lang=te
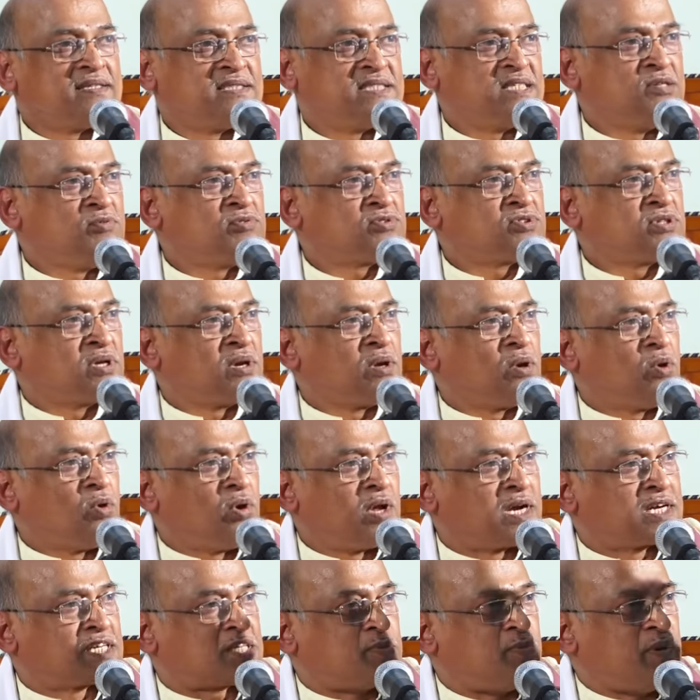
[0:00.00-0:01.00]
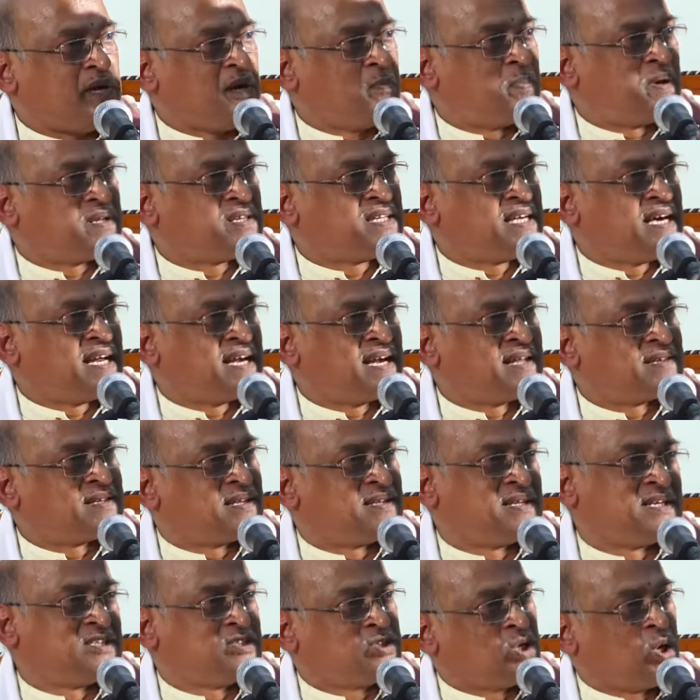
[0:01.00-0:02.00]
జీవితంలో లక్ష్మీపతి అన్నంత
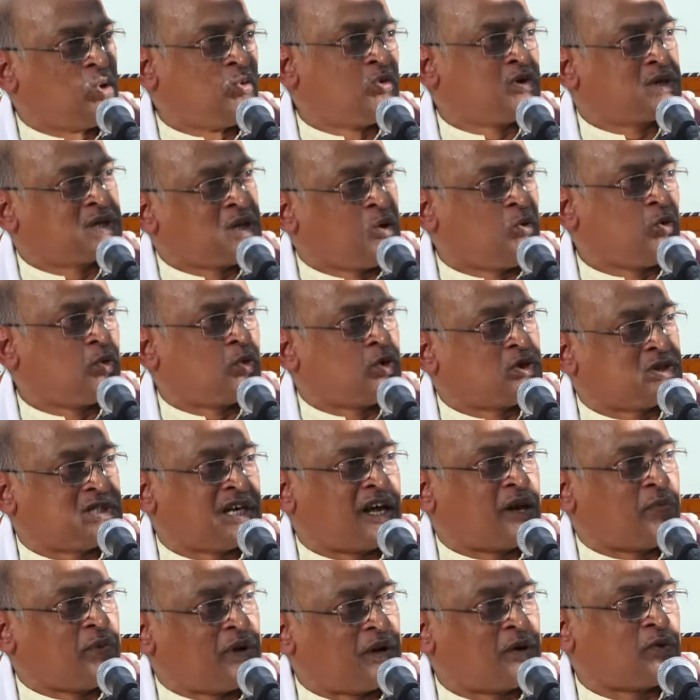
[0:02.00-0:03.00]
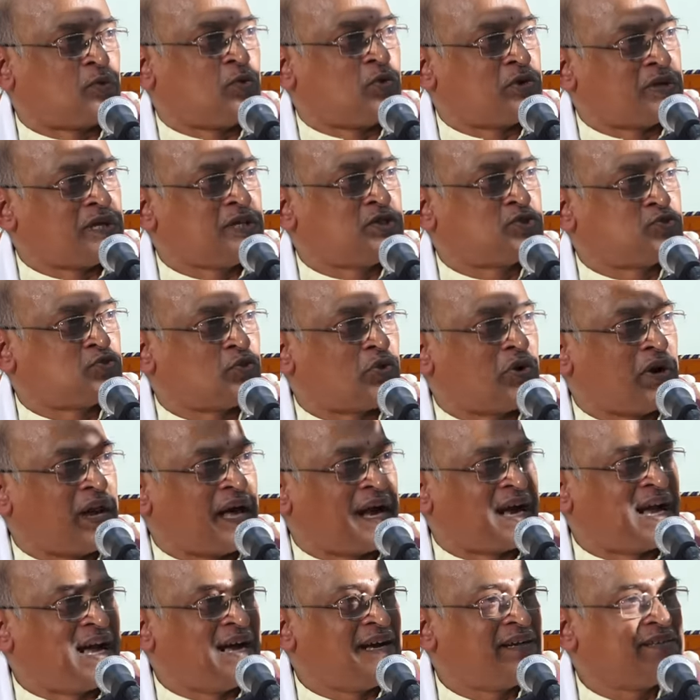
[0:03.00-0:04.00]
దశలో ఉంటాం ఒక్కోసారి మనం
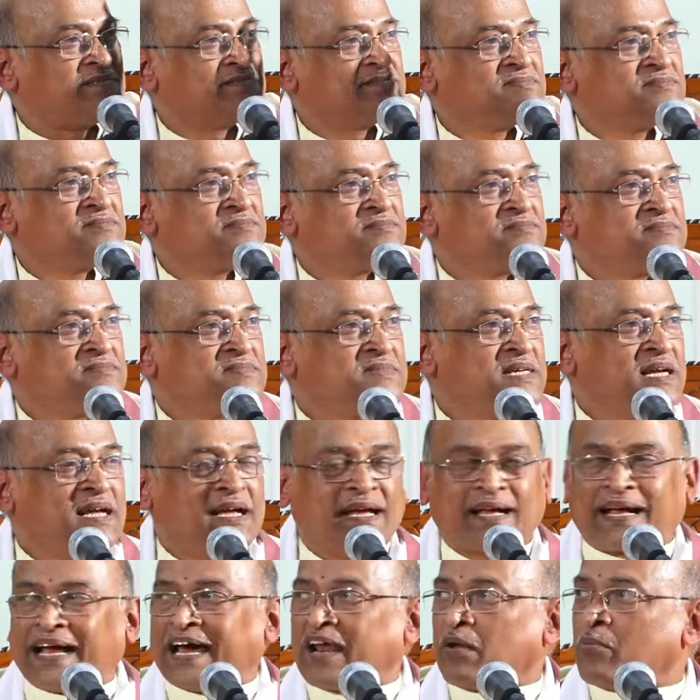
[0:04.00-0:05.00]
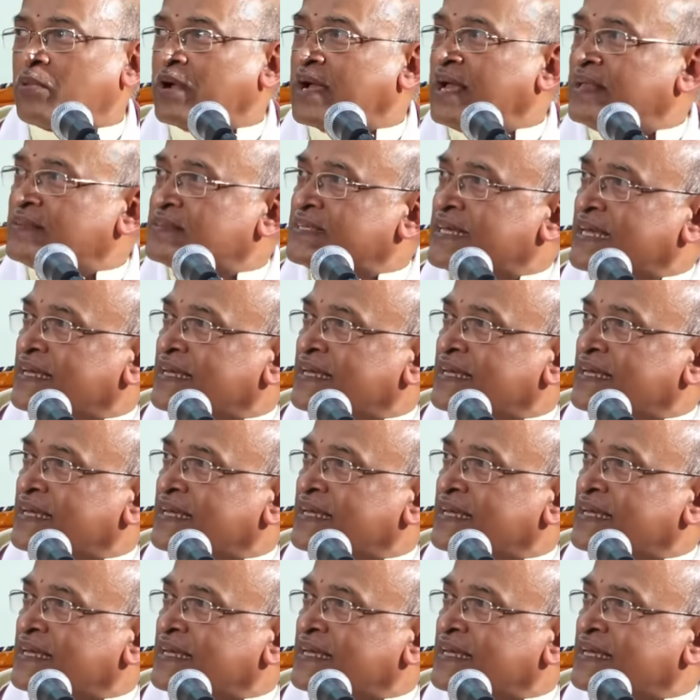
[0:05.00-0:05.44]
కోటీశ్వరులాగా కర్మకాలతో